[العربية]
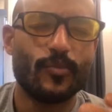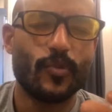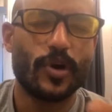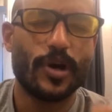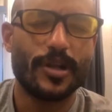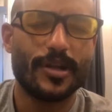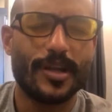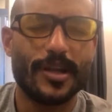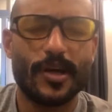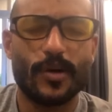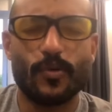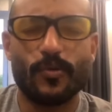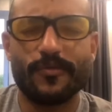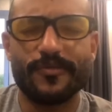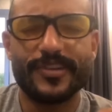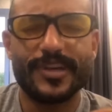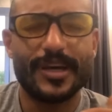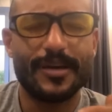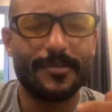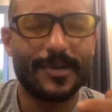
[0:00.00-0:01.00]
مخلله
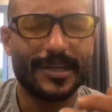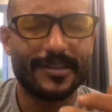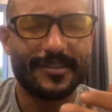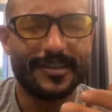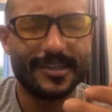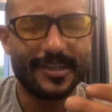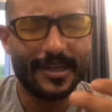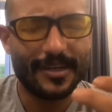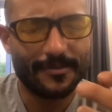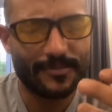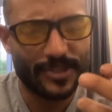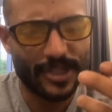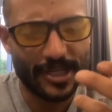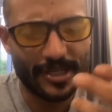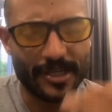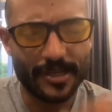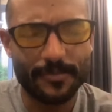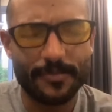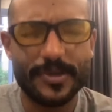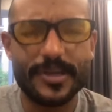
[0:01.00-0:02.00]
وفيها بكتيريا
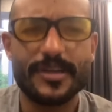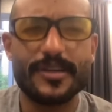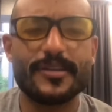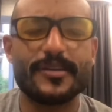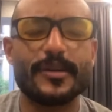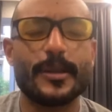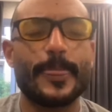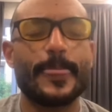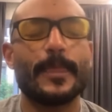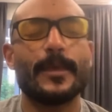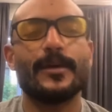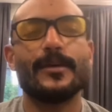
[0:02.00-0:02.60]
بشكل كبير